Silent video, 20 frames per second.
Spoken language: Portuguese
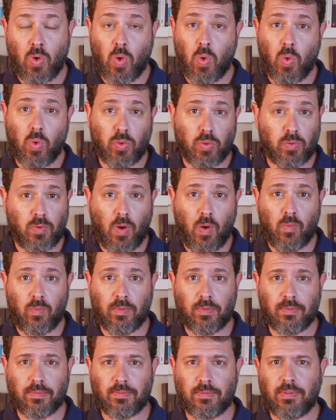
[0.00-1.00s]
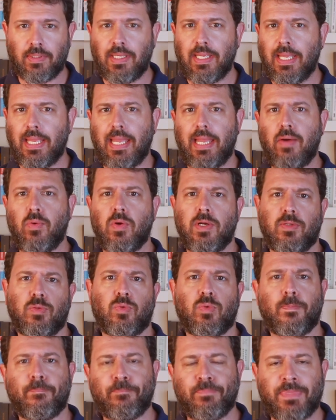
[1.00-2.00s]
O tom é
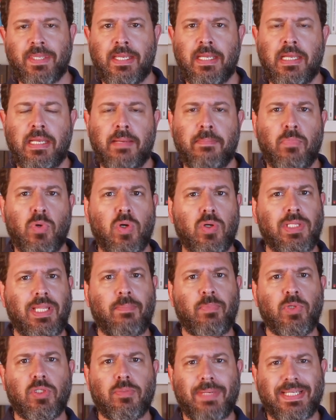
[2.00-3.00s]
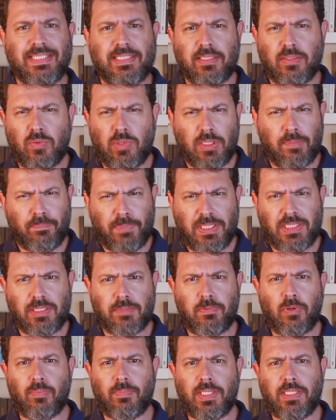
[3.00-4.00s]
outro. Moro está muito mais seguro e,
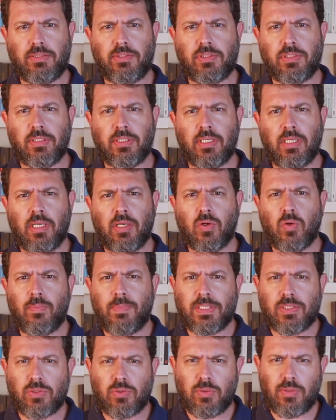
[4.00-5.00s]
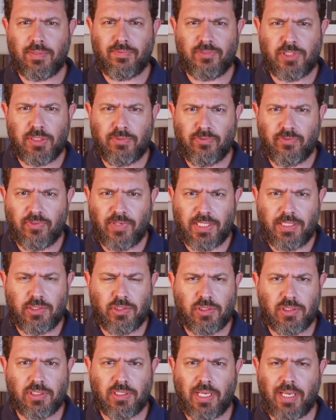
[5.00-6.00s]
principalmente, começou de
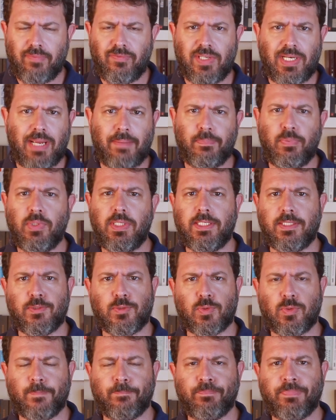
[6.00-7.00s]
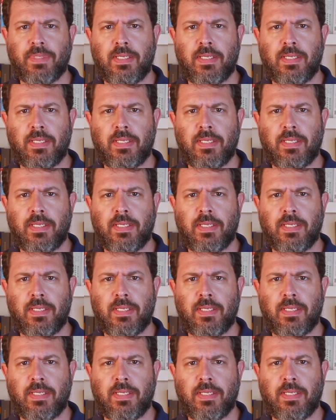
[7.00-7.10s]
vez a virar político.